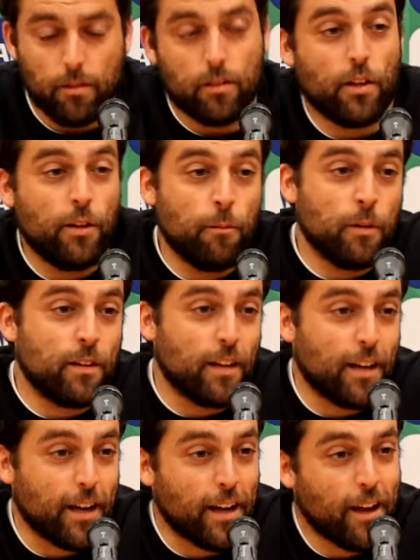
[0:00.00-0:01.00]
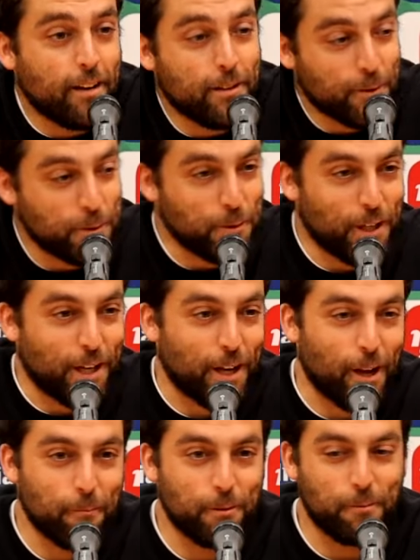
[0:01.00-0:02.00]
O rendimento é ganhar e nós não
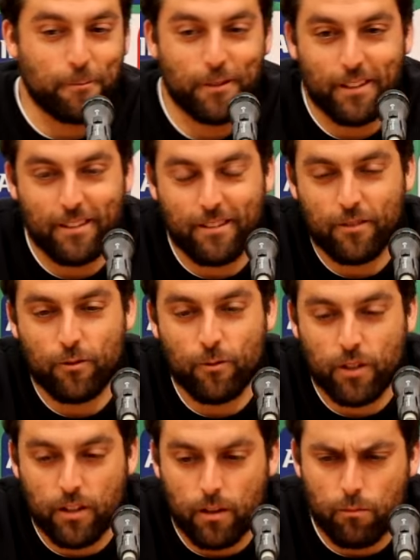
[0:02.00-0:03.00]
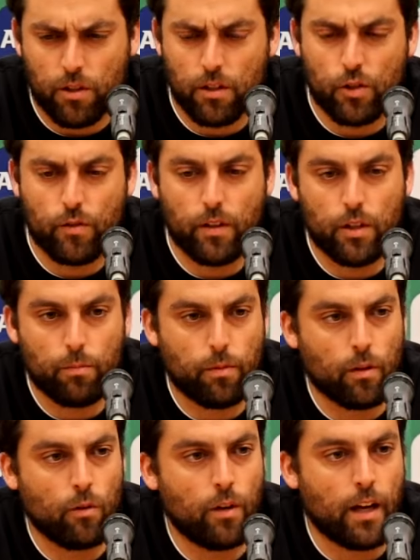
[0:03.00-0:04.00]
ganhamos, portanto nunca estamos satisfeitos
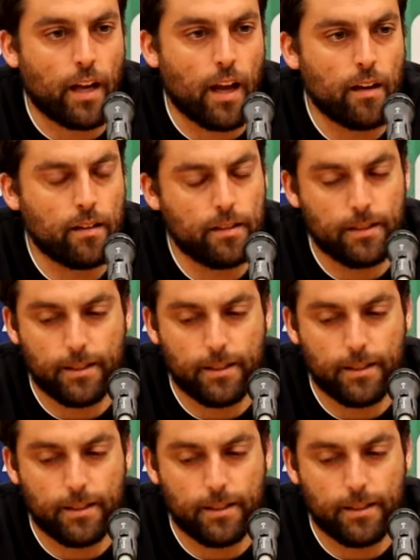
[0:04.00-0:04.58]
por não ganhar.